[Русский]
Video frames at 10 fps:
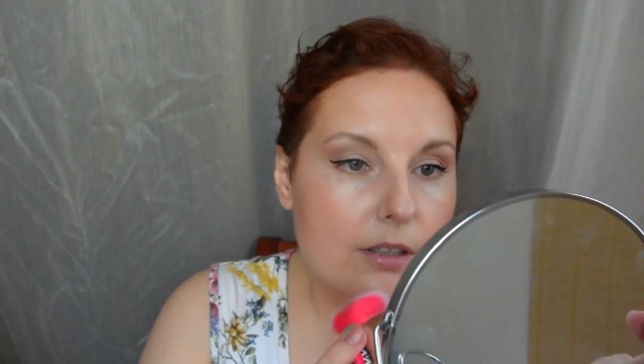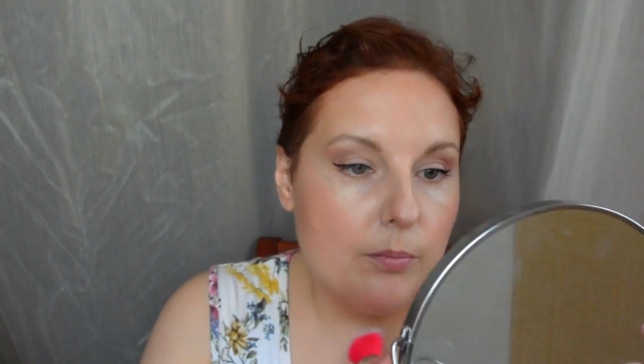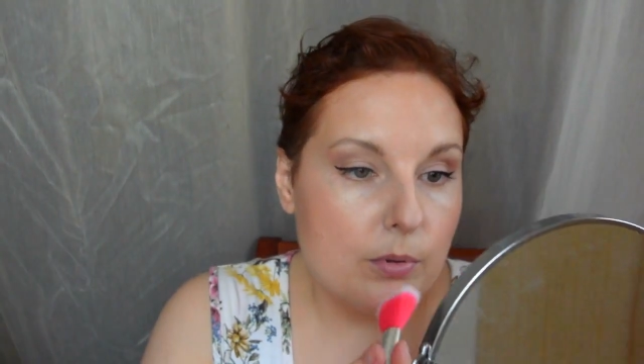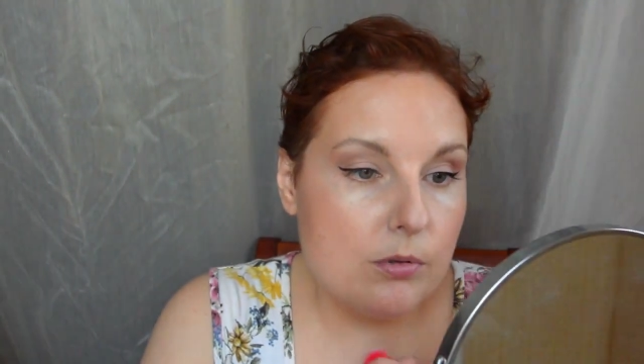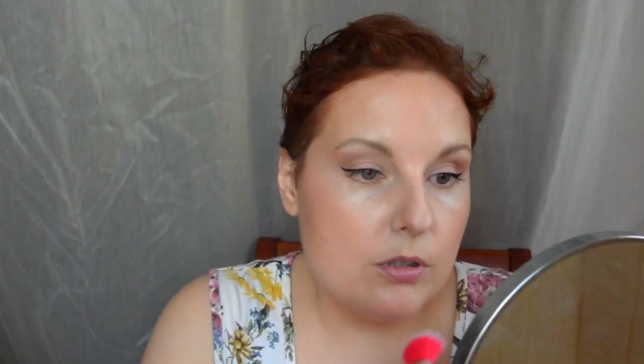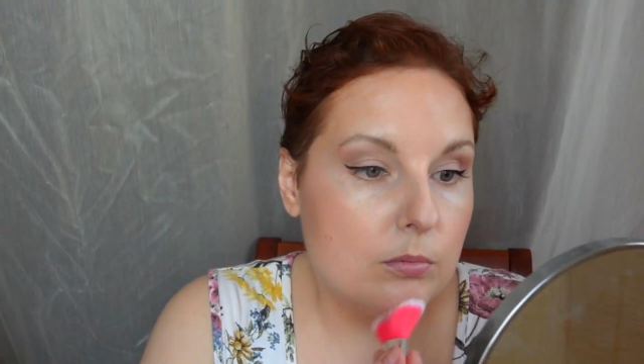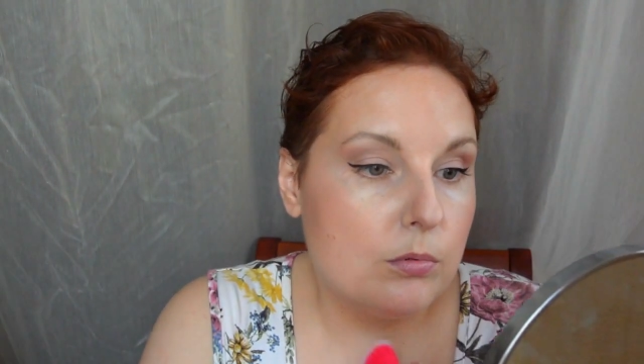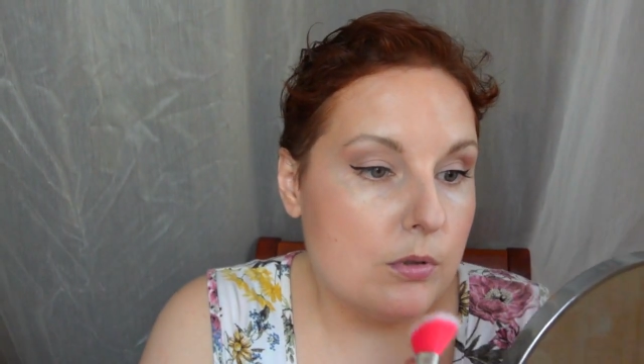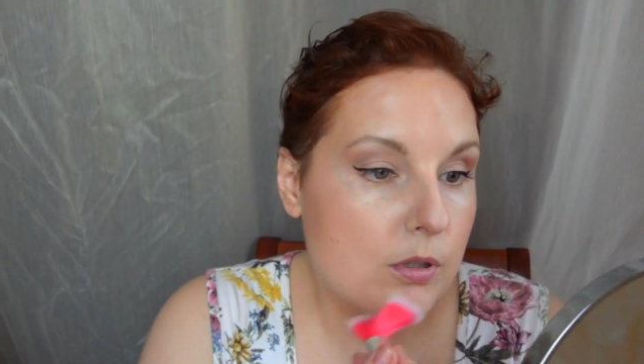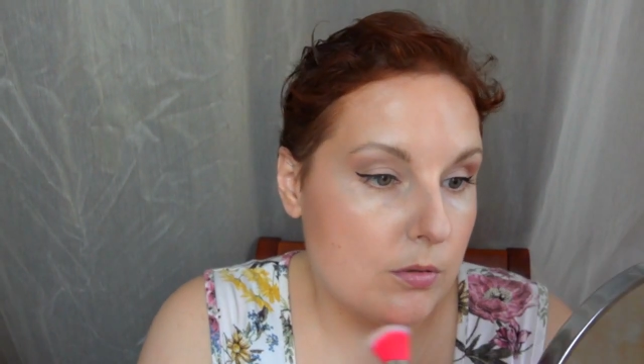и просто
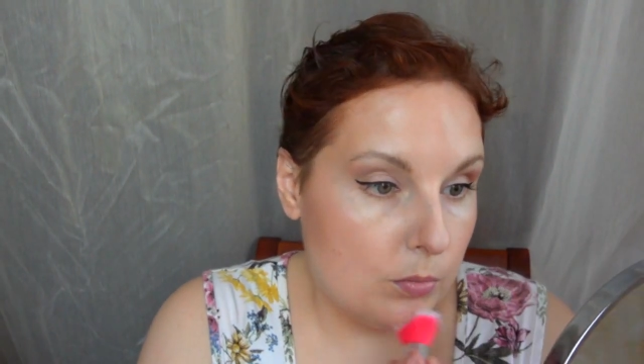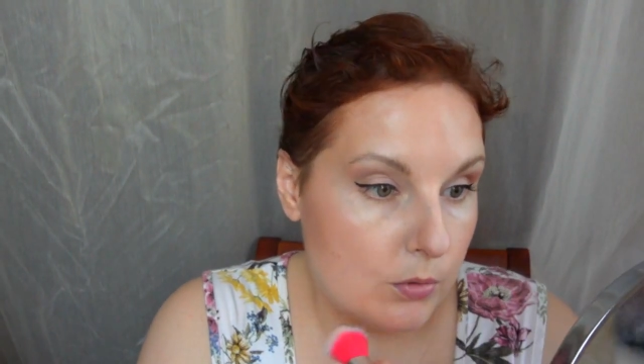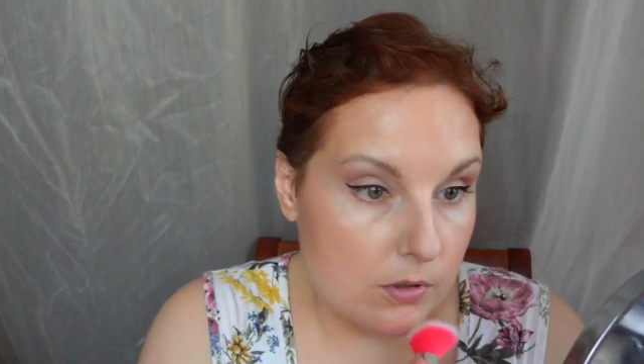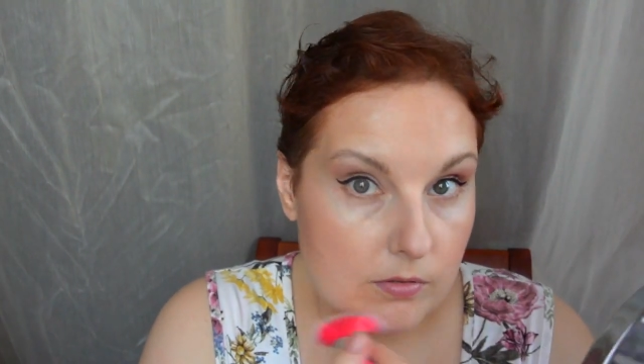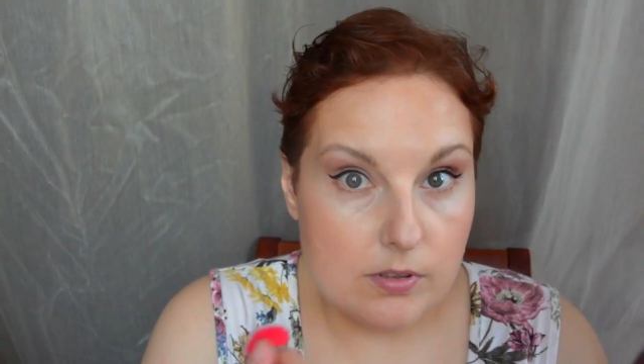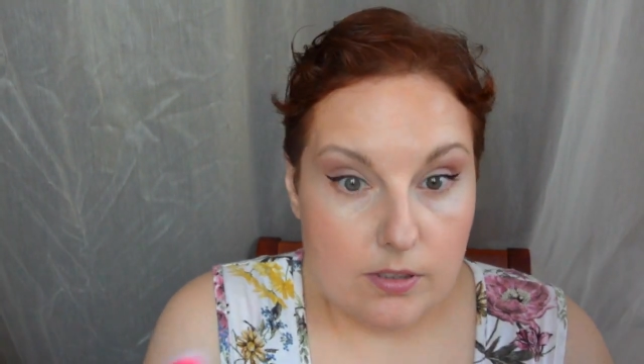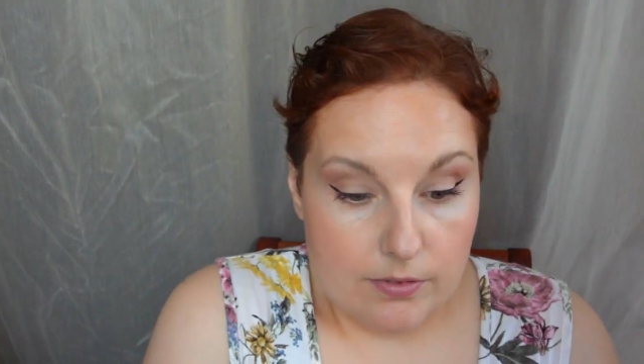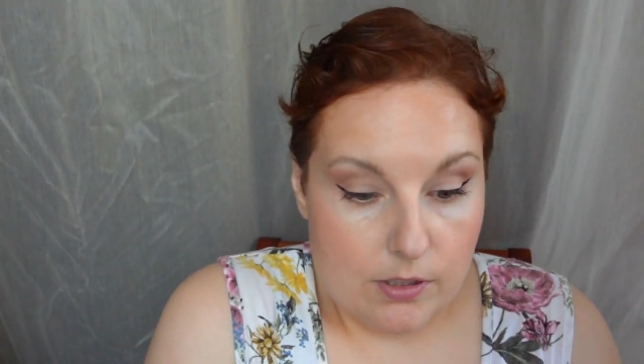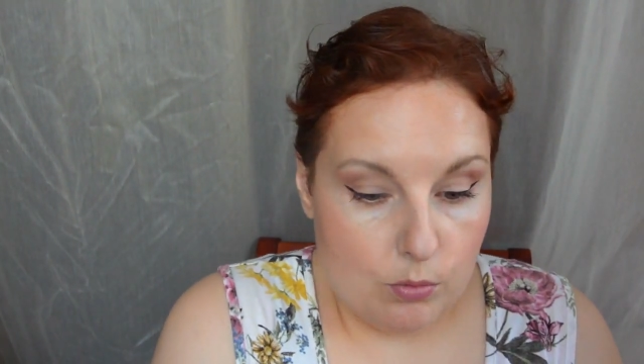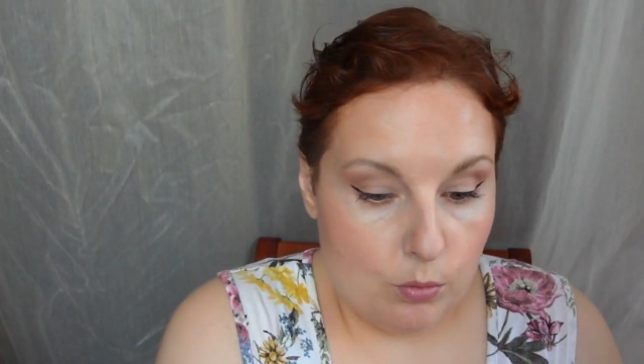будете пользоваться
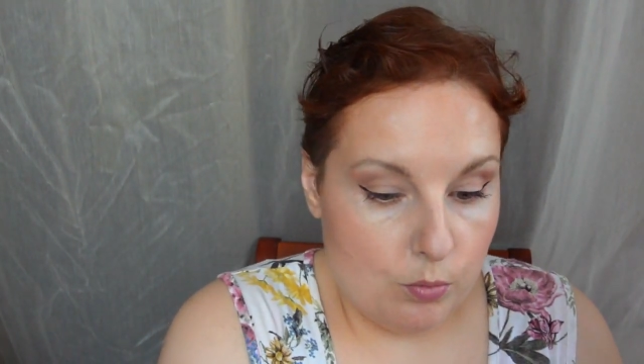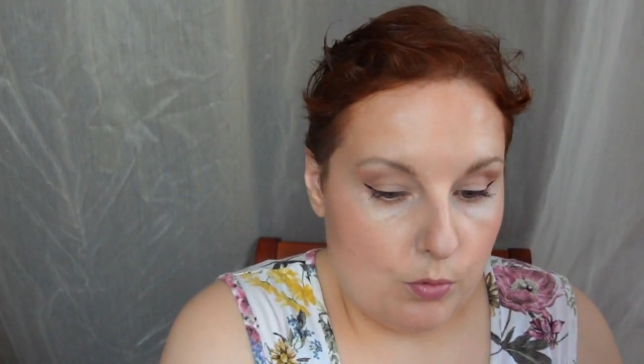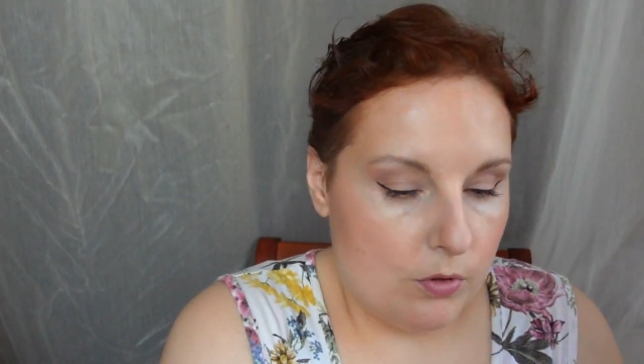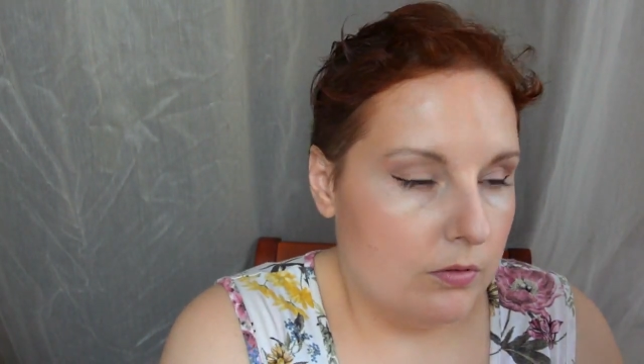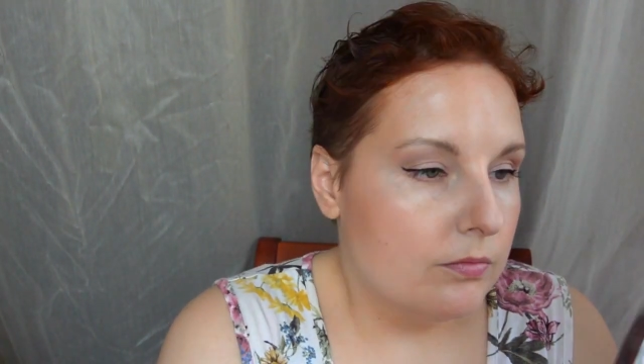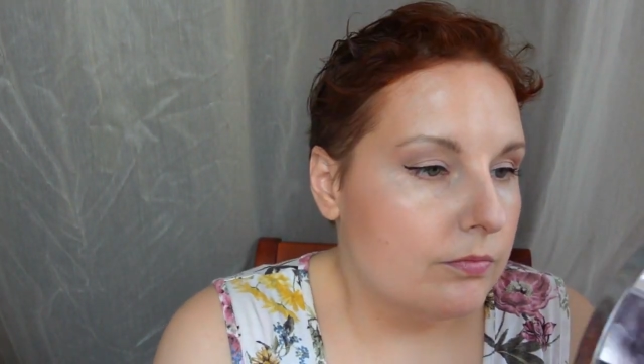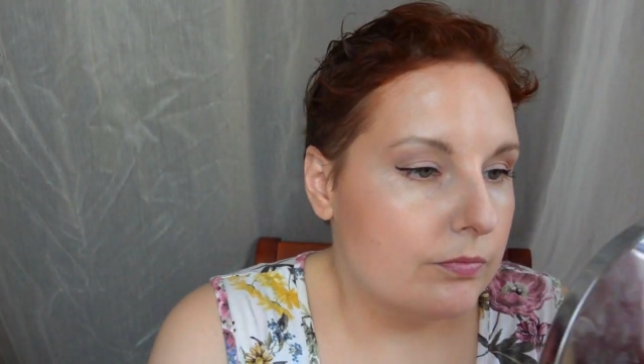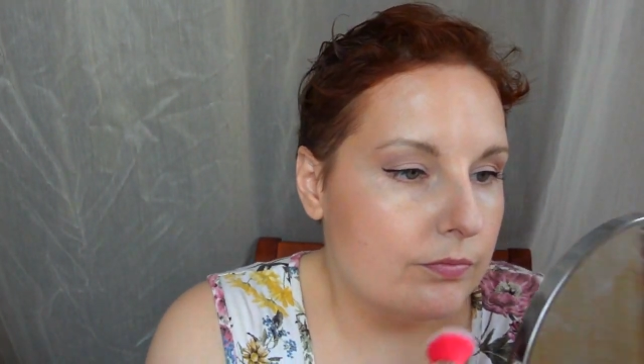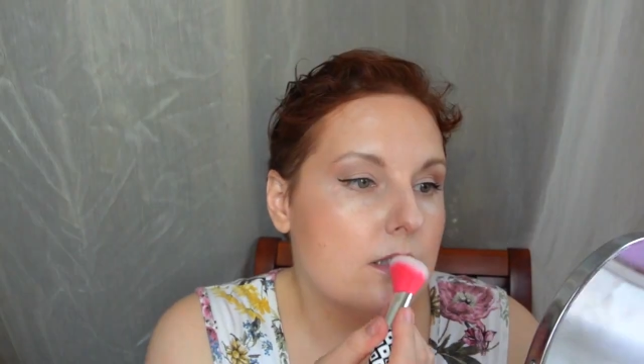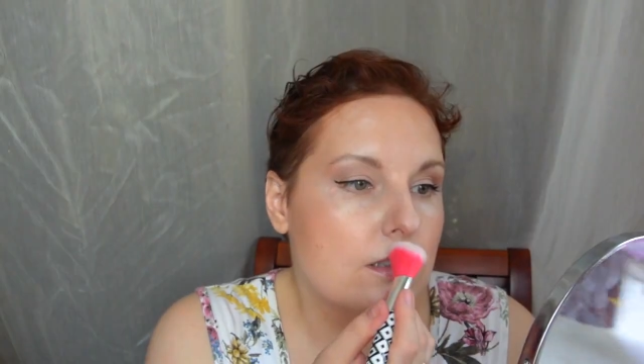весь отпуск
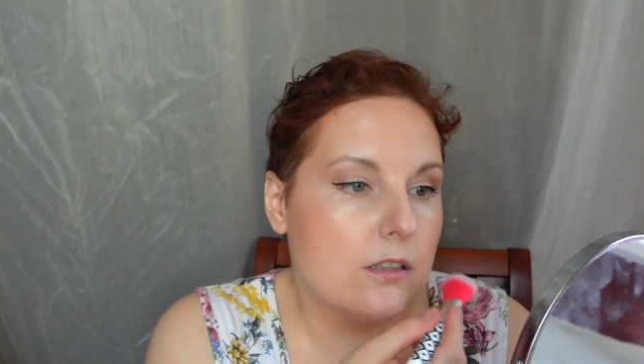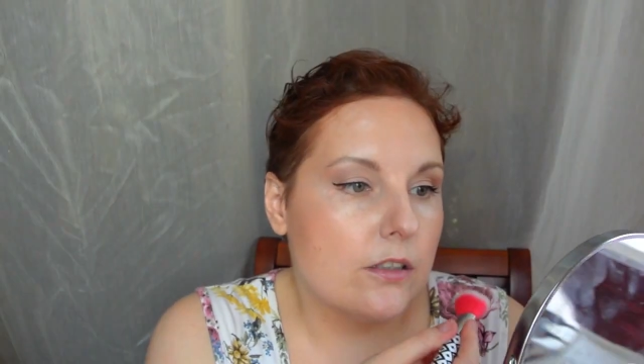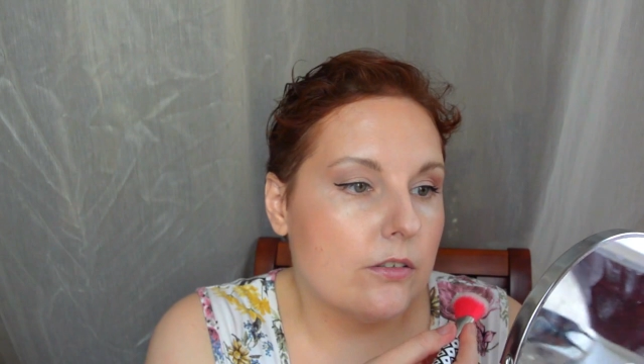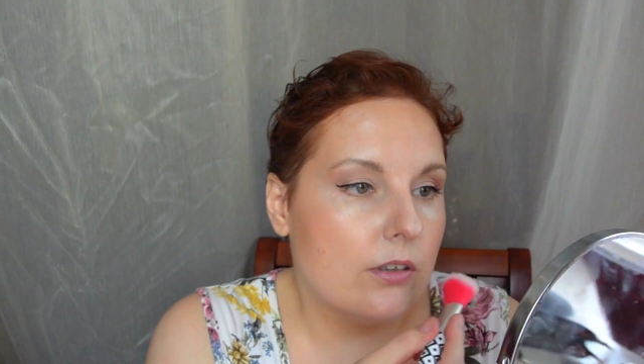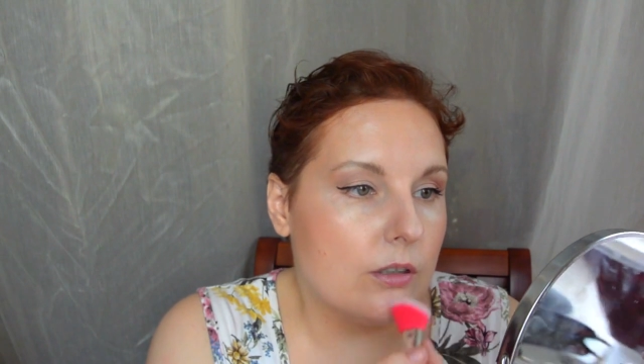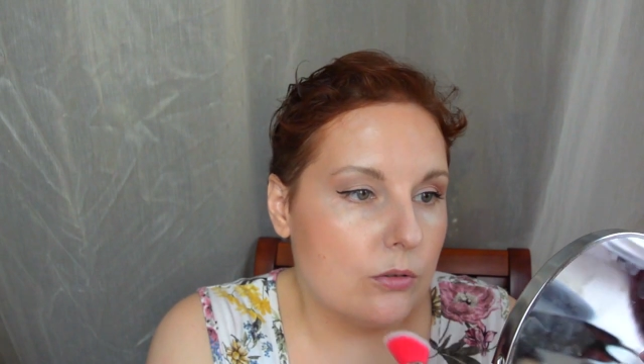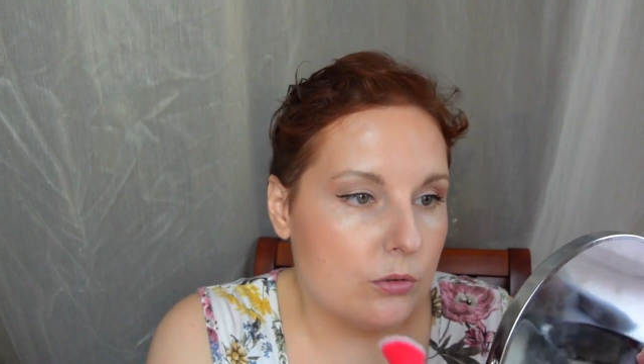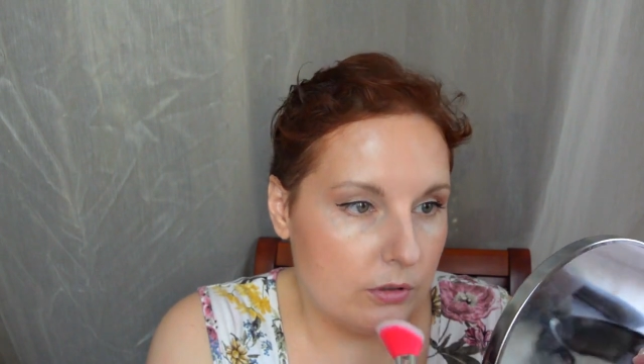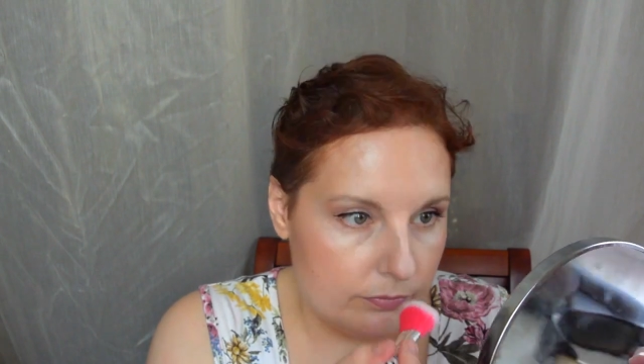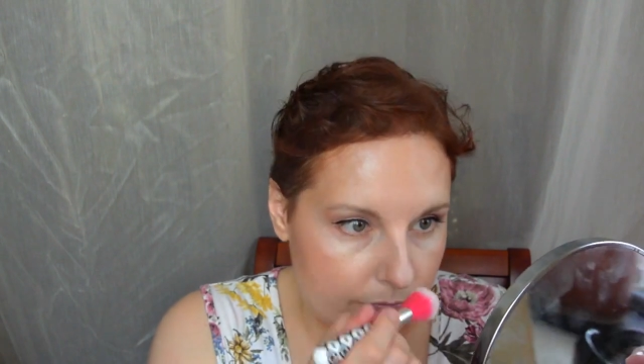кисточки
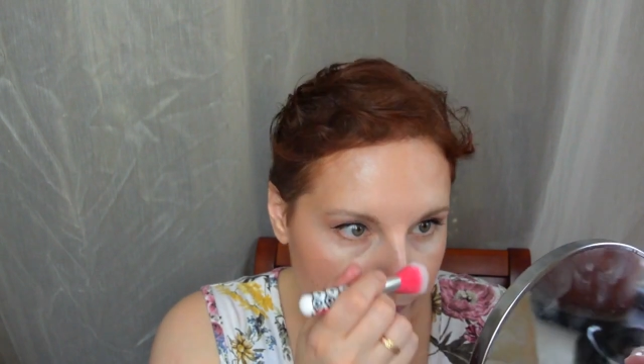вокруг